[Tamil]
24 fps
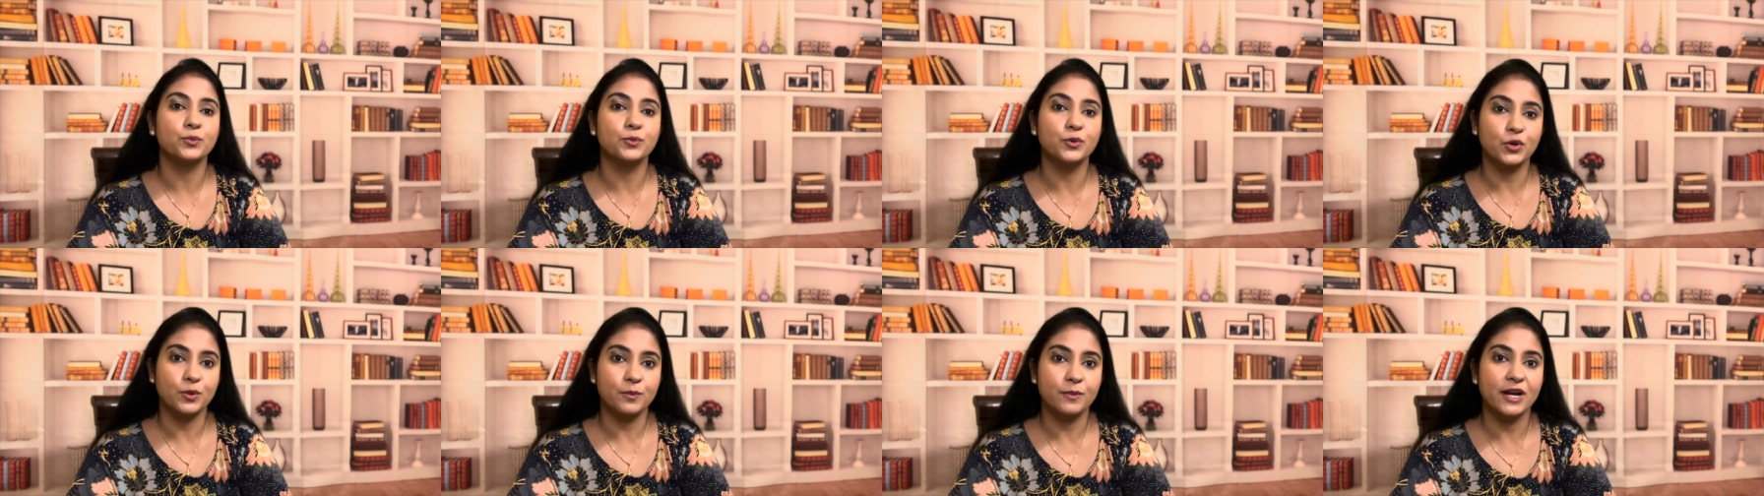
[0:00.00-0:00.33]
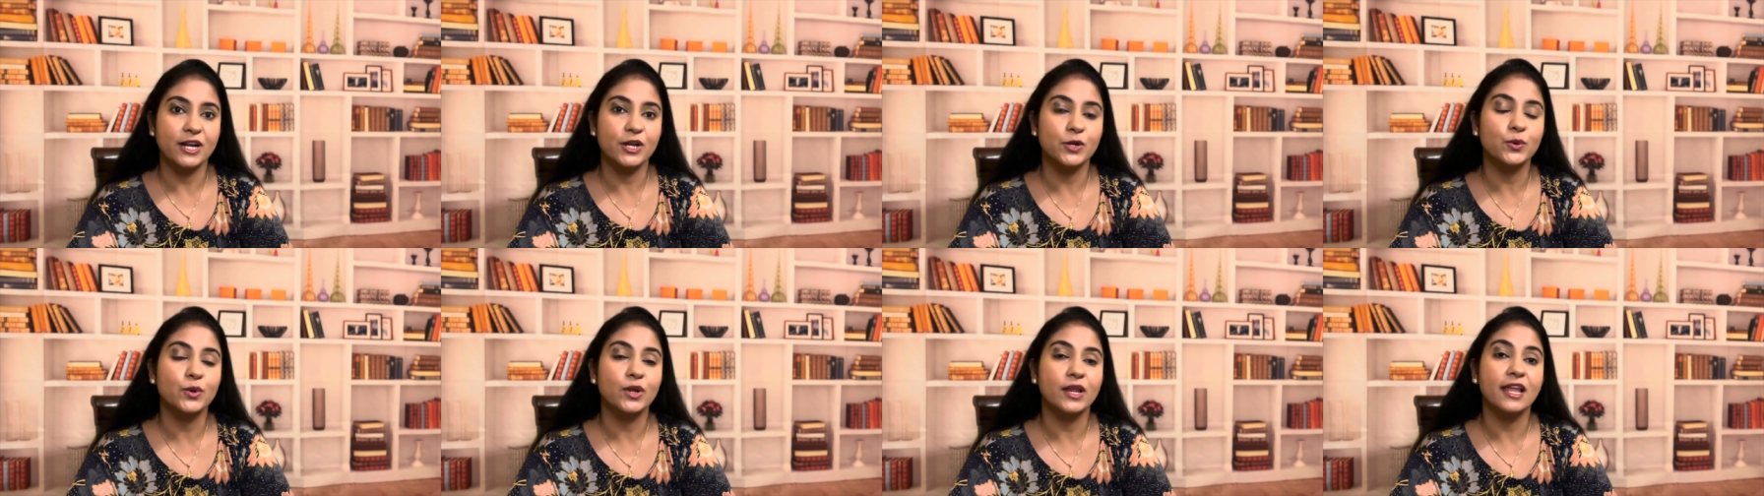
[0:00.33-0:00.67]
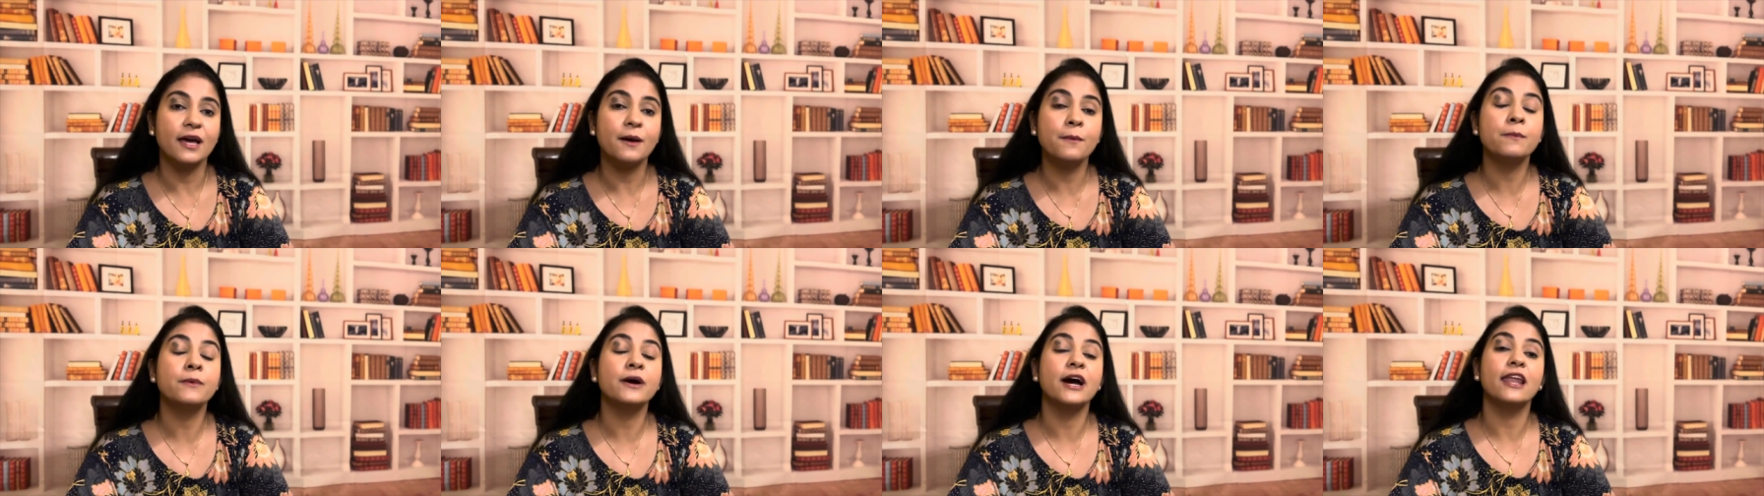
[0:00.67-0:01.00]
புக் மட்டும் இல்லை
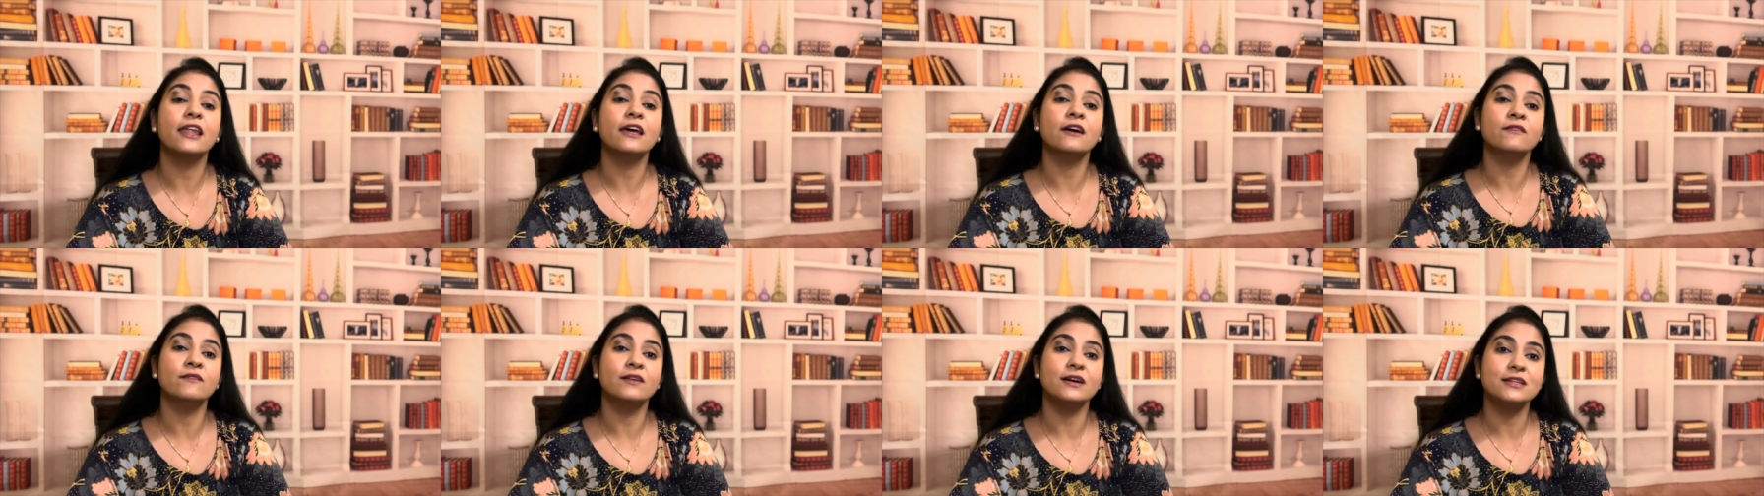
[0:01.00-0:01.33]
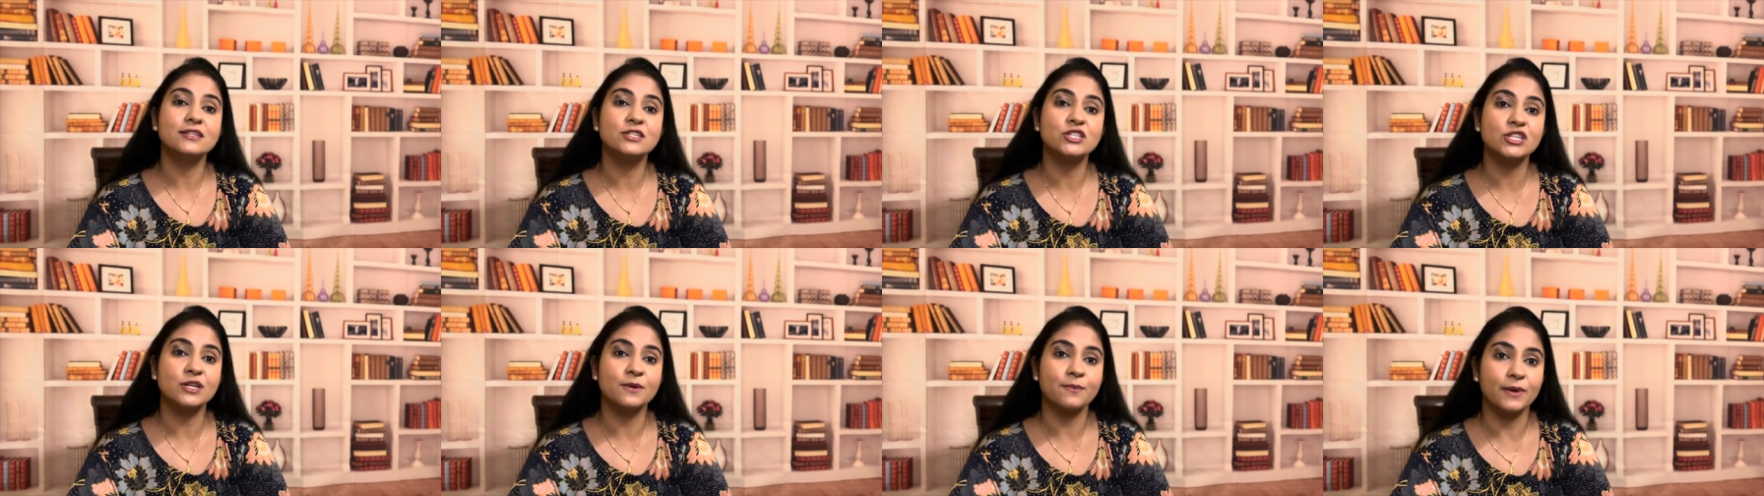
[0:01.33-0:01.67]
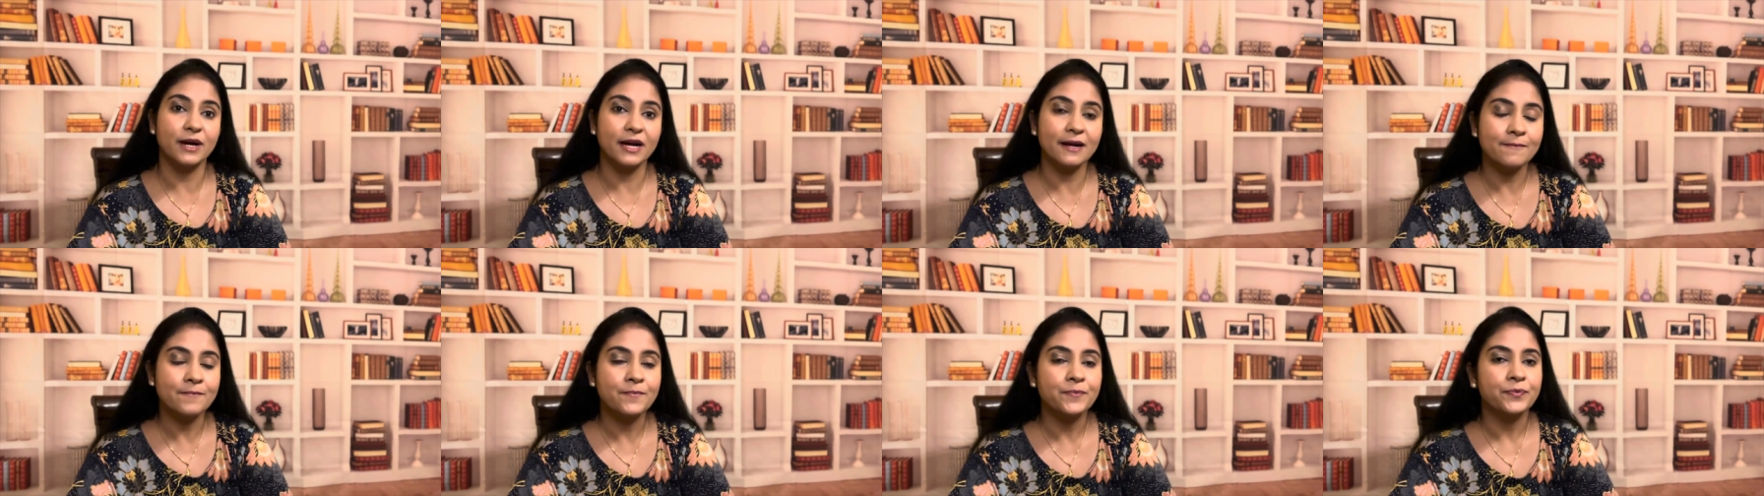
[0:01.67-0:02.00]
பல
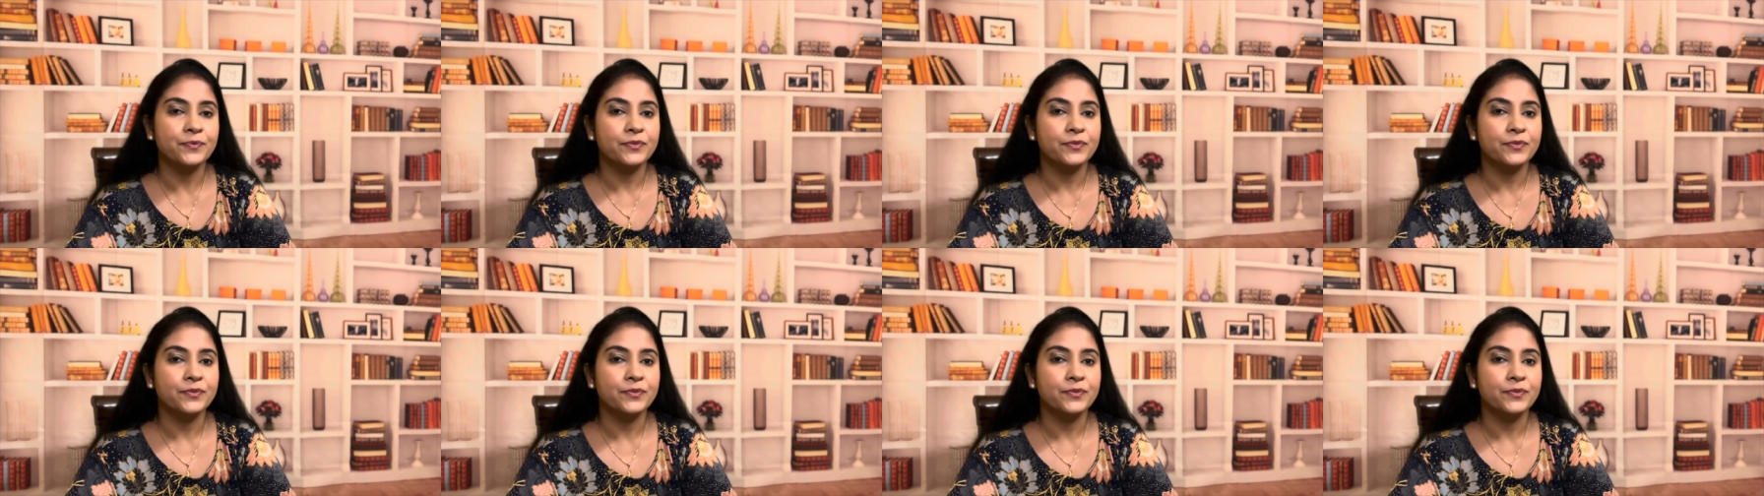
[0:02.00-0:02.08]
வருஷமாக